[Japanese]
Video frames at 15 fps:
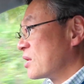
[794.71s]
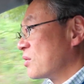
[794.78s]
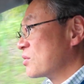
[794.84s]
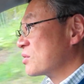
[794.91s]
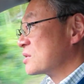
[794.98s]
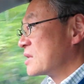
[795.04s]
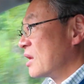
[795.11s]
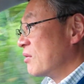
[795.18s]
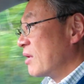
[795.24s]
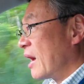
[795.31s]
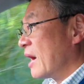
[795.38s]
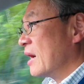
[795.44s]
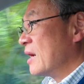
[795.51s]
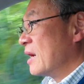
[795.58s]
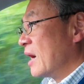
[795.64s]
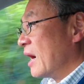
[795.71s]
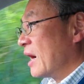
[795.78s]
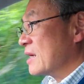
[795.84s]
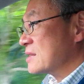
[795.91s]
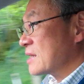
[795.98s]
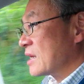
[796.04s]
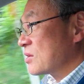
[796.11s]
てようとしたのが
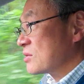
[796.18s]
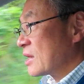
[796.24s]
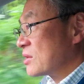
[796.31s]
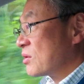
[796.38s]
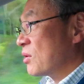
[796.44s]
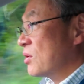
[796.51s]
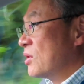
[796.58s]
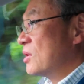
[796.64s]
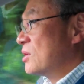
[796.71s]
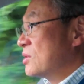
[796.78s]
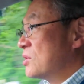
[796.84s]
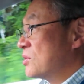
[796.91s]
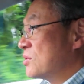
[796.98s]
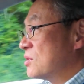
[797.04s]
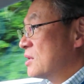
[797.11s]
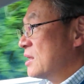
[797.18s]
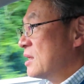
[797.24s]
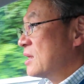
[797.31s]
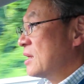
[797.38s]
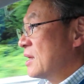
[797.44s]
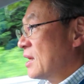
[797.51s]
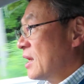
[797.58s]
アイサイドだという風に、